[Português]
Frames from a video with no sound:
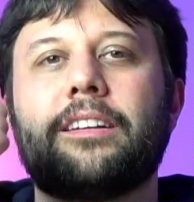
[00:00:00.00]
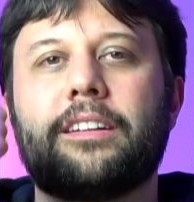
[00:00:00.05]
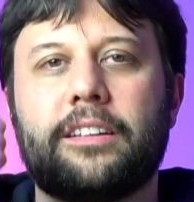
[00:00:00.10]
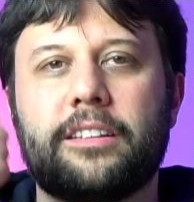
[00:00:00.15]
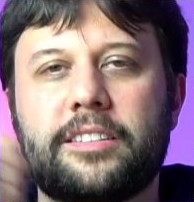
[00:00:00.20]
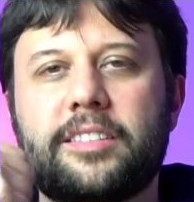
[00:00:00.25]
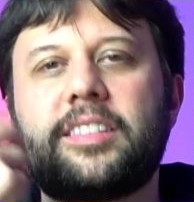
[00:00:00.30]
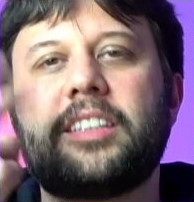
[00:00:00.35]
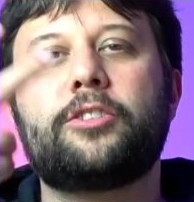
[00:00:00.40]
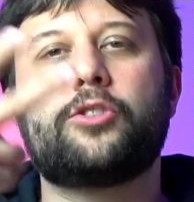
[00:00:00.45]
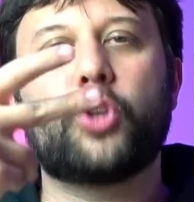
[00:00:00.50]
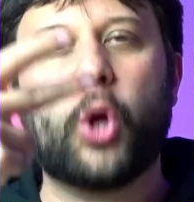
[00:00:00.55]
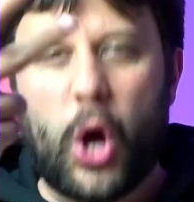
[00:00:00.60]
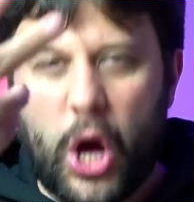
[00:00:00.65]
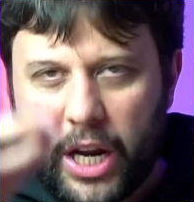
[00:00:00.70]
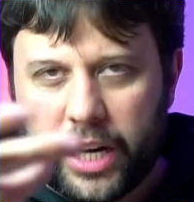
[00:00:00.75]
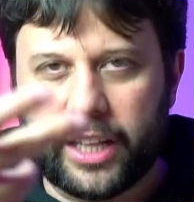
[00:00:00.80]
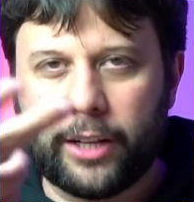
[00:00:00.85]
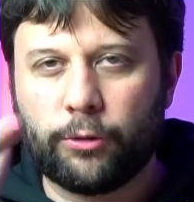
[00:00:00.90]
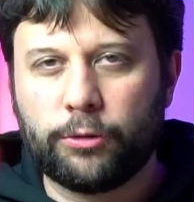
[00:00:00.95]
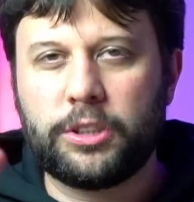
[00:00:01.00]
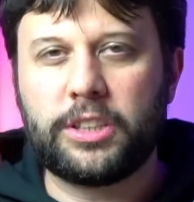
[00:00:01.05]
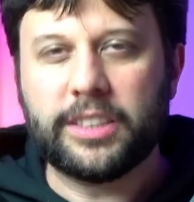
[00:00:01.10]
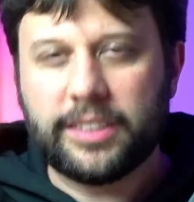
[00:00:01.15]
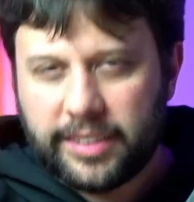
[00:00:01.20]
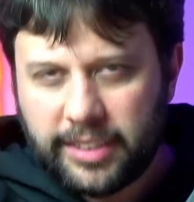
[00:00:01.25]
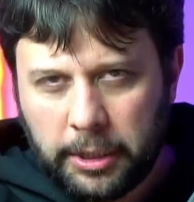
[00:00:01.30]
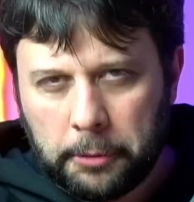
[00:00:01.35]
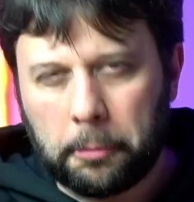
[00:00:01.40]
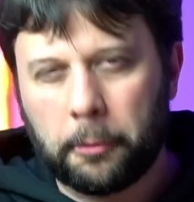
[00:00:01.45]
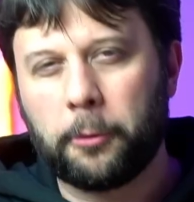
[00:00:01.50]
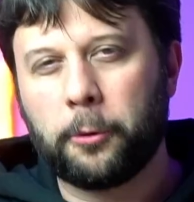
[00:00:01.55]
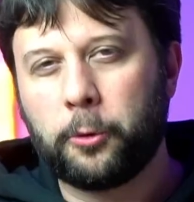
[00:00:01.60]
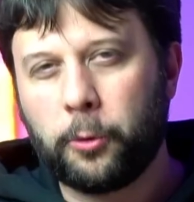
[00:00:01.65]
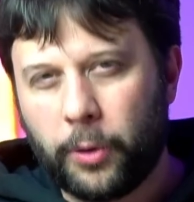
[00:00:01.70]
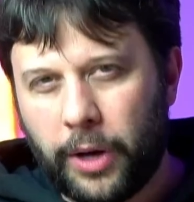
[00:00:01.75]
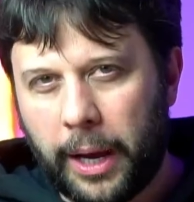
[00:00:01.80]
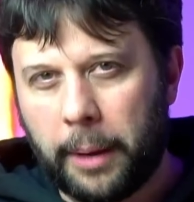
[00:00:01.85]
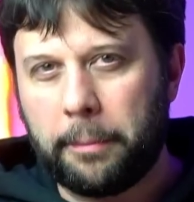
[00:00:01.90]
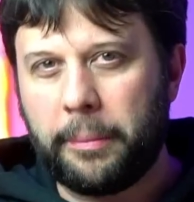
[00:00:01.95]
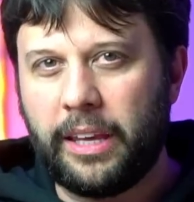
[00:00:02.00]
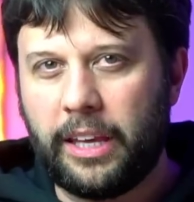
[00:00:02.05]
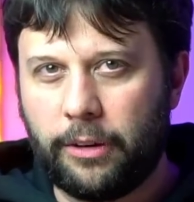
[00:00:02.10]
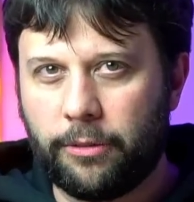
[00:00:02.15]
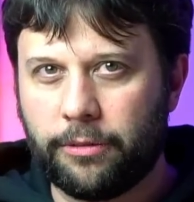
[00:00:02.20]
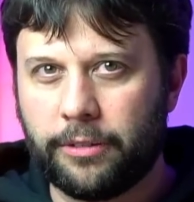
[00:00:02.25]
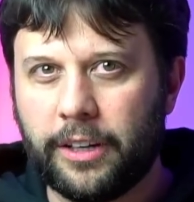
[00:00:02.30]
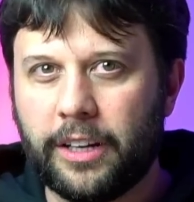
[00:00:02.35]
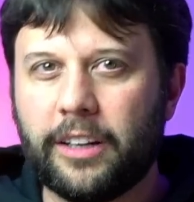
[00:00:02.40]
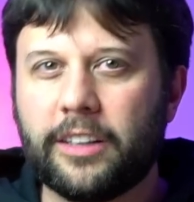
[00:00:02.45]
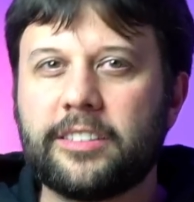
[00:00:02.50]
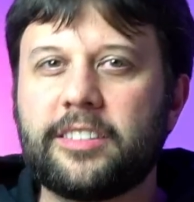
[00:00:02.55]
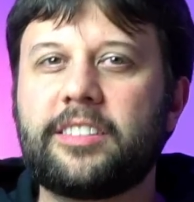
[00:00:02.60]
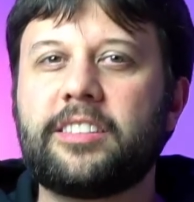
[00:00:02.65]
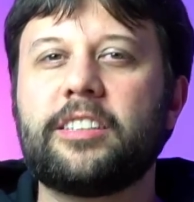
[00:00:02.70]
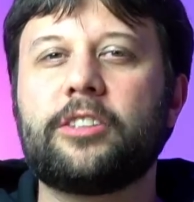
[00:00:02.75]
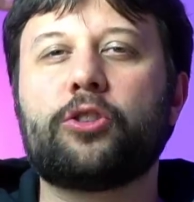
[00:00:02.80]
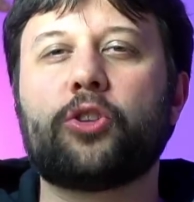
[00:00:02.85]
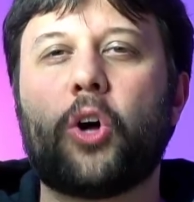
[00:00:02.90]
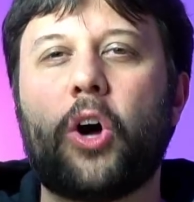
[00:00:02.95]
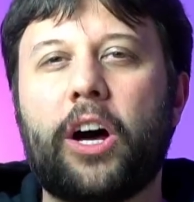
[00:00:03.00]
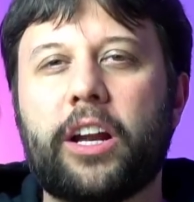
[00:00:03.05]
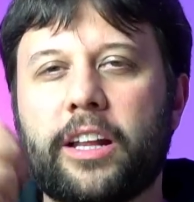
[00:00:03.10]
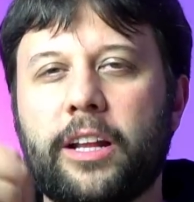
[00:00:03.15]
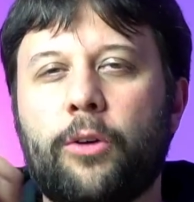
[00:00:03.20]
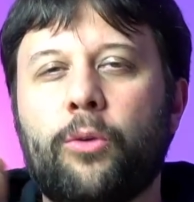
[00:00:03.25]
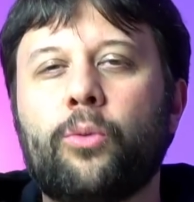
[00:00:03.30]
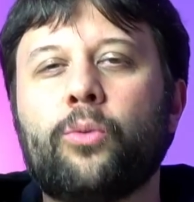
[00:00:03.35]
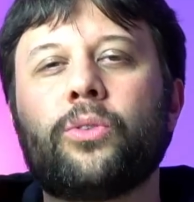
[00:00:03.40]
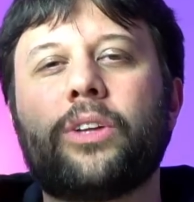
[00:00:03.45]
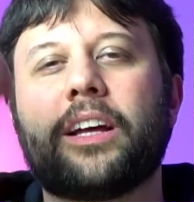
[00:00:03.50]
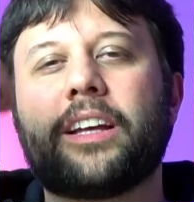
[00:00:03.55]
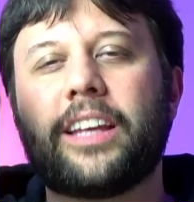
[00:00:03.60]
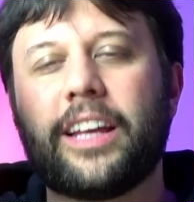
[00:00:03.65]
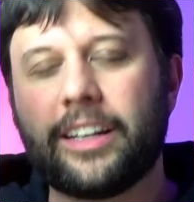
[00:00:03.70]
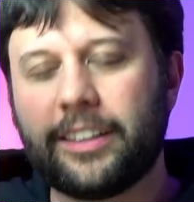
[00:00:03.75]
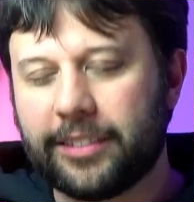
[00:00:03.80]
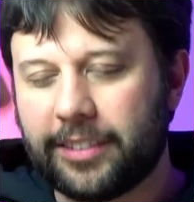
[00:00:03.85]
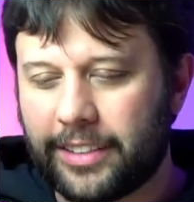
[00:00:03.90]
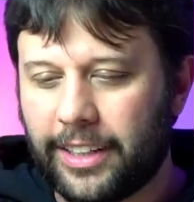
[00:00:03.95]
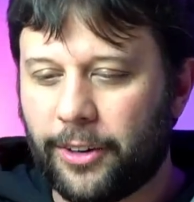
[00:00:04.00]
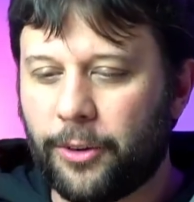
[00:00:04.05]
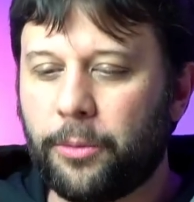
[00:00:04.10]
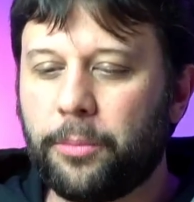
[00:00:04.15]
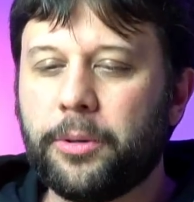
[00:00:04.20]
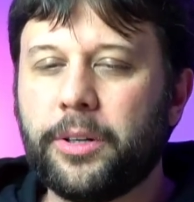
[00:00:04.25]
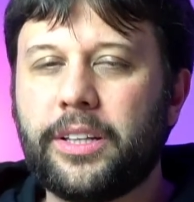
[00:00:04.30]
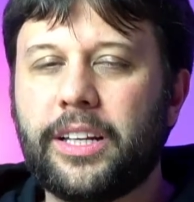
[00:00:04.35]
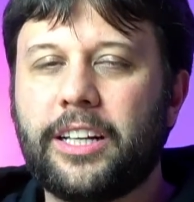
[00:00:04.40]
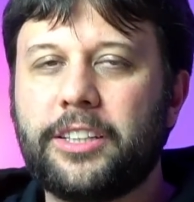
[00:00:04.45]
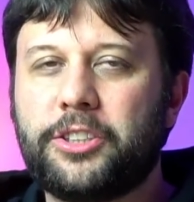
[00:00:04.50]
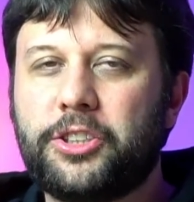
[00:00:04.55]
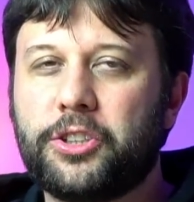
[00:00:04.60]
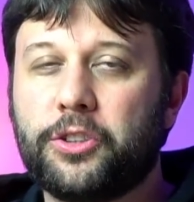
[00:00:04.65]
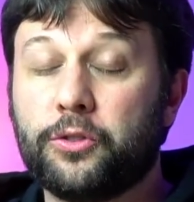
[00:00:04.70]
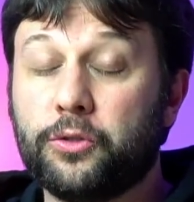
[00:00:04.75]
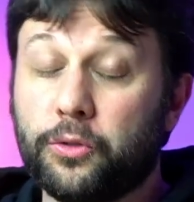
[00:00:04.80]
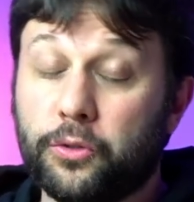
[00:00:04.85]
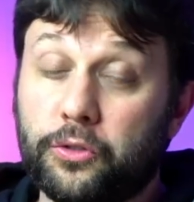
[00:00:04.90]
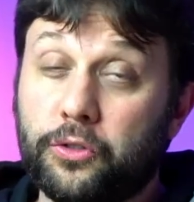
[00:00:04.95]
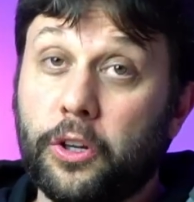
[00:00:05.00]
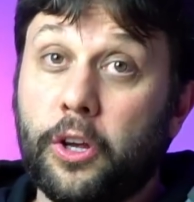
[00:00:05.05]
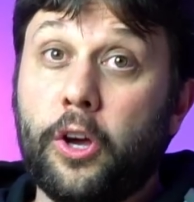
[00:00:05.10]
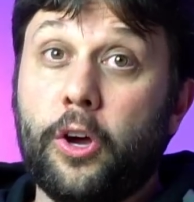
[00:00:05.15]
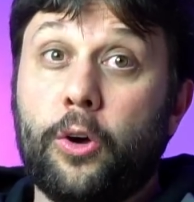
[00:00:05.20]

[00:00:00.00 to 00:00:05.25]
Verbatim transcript: se torna um discípulo do caminho, se torna um daqueles da comunidade de Jesus.